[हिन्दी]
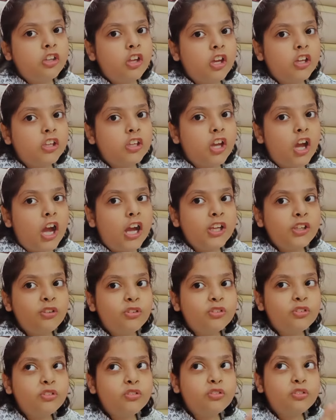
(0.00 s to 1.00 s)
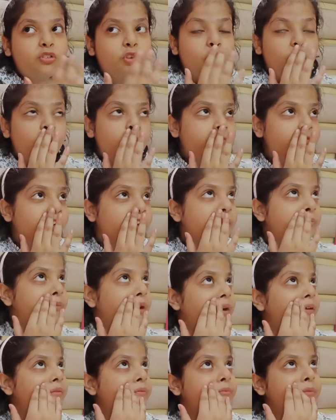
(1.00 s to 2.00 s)
लेके आई हूँ तो फिर
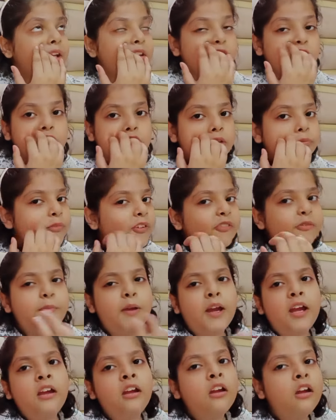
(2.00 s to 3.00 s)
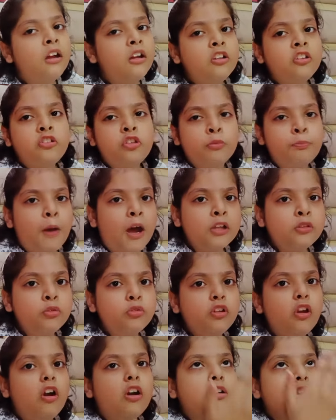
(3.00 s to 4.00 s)
मैं मैंने सोचा मैं मैं छुपा
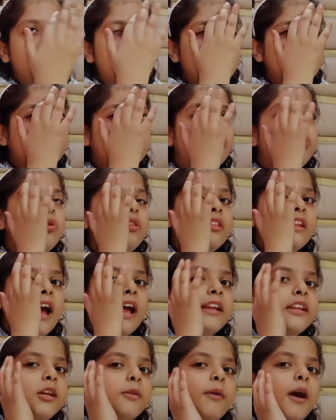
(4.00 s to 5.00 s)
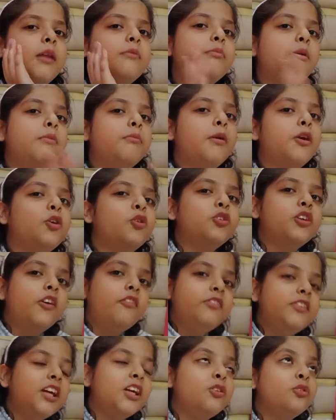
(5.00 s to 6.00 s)
दूँगी और कल स्कूल से आने के बाद मम्मा को
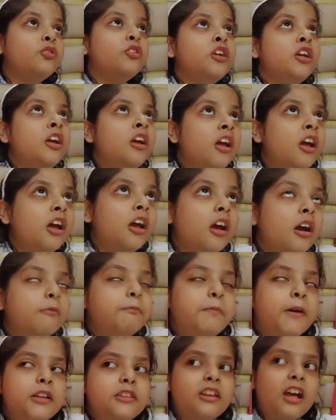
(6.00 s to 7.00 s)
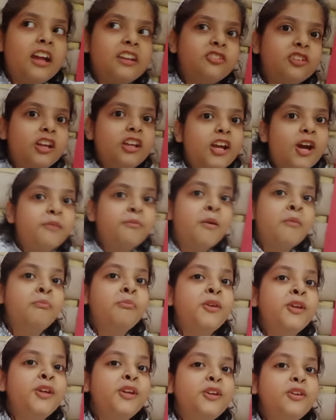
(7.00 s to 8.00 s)
गिफ्ट दे दूँगी पता चला
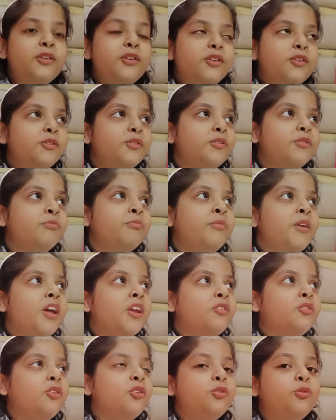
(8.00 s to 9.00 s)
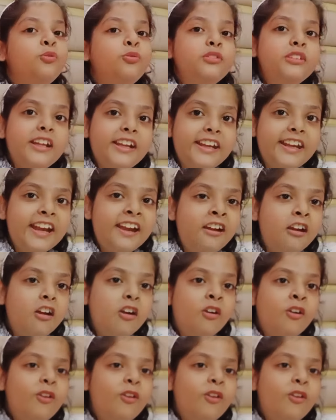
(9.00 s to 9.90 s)
मम्मी मेरे को ढूंढ रही है